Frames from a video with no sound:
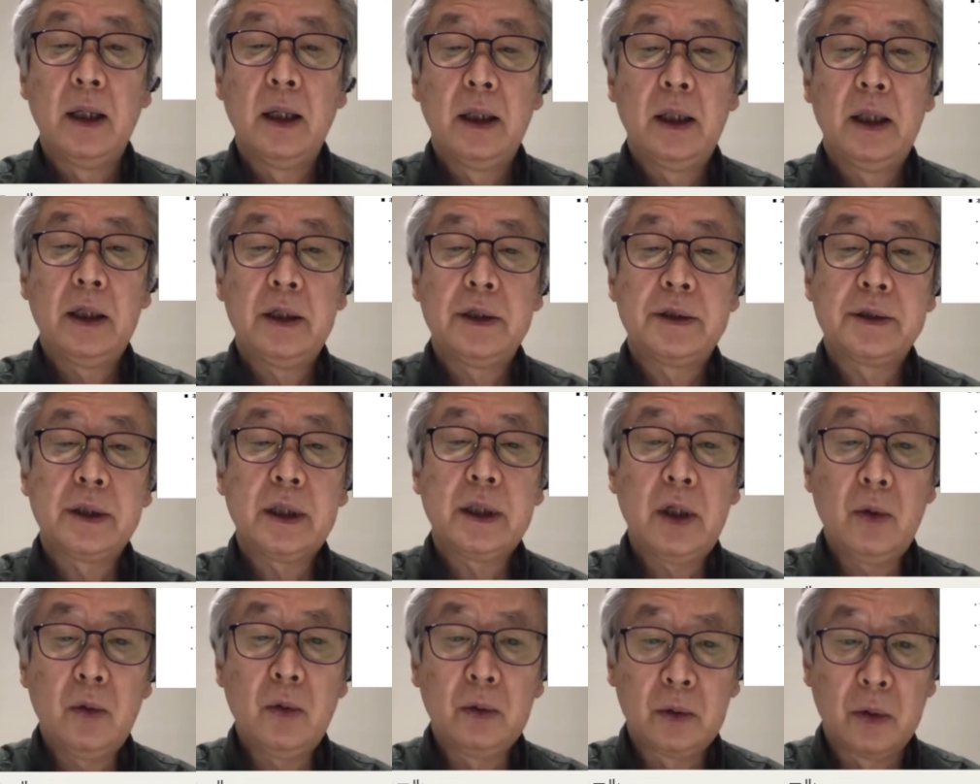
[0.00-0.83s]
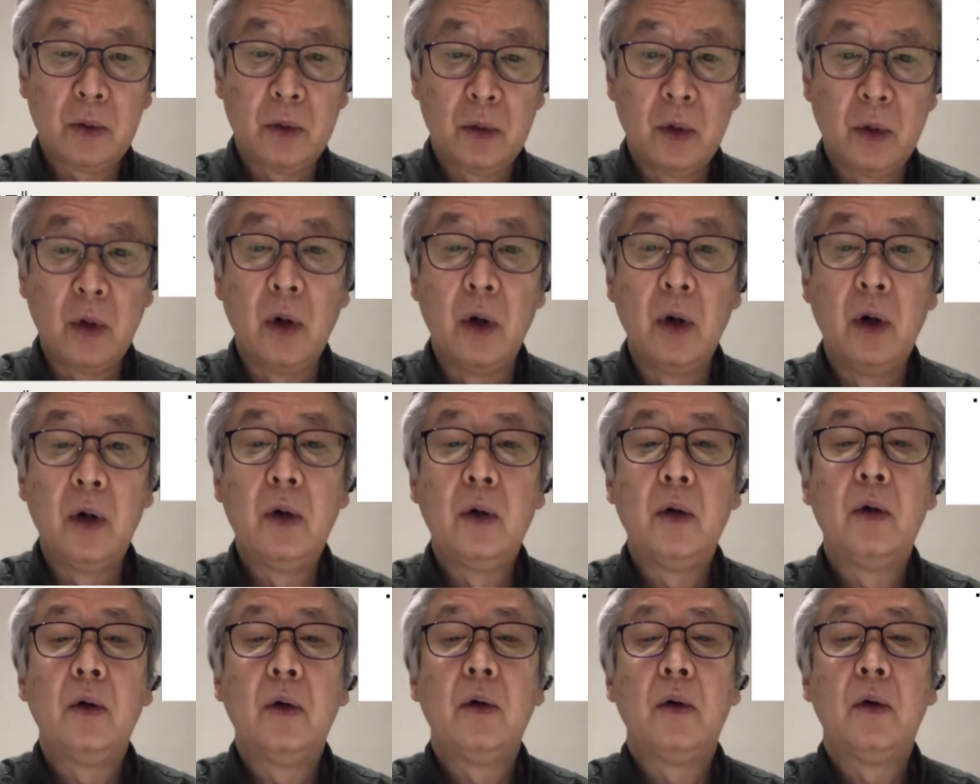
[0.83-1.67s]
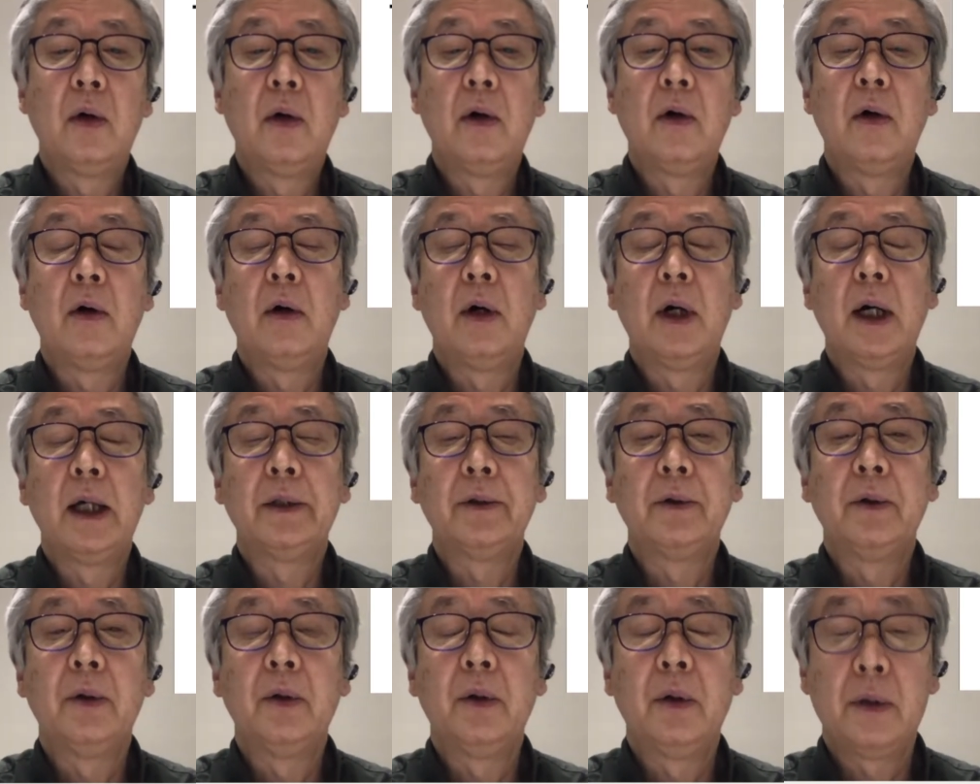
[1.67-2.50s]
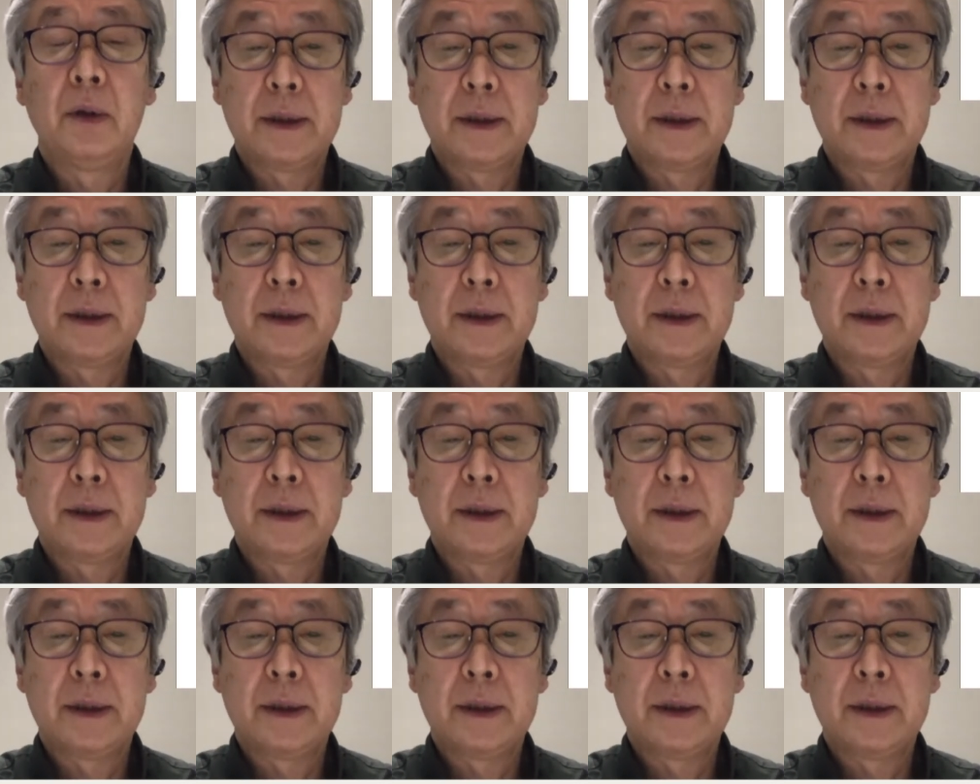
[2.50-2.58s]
えー、質疑応答をおあの